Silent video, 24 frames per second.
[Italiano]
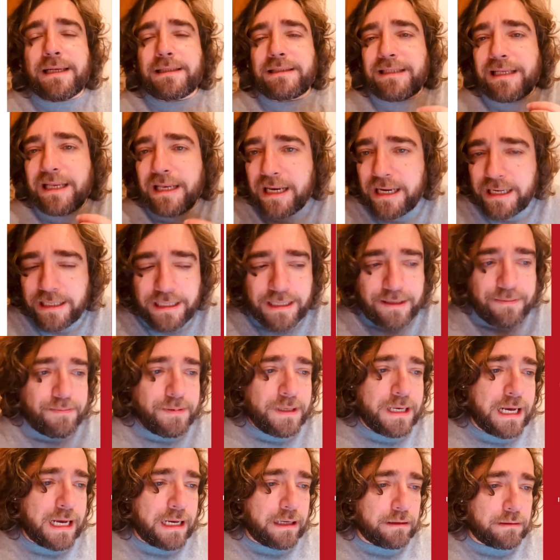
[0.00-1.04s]
se la
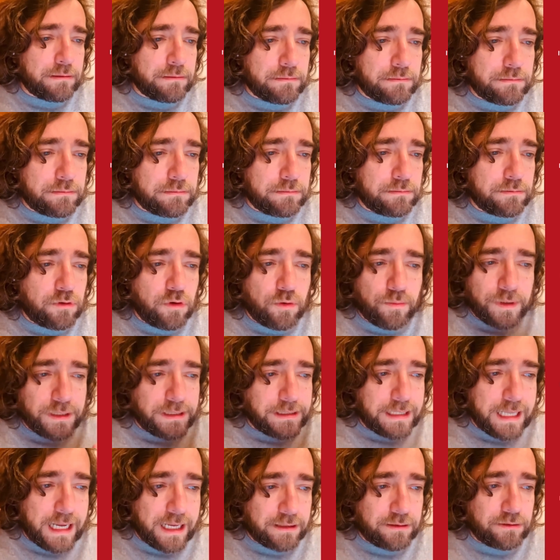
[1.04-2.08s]
Libia come
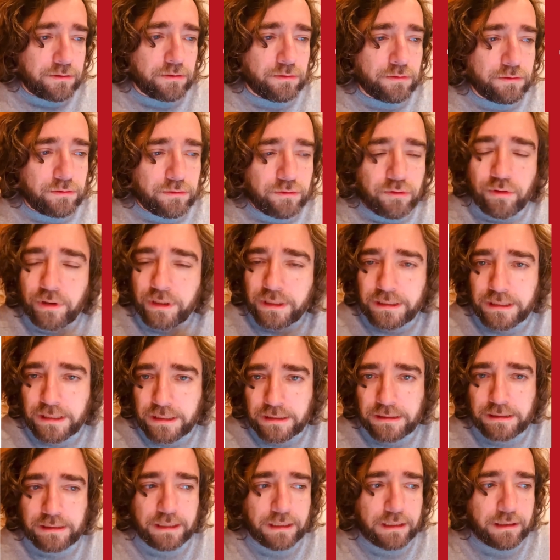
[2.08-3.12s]
Stato non
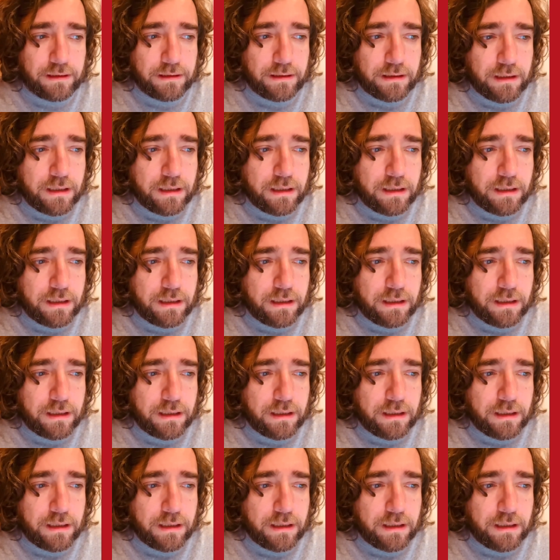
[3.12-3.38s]
esiste,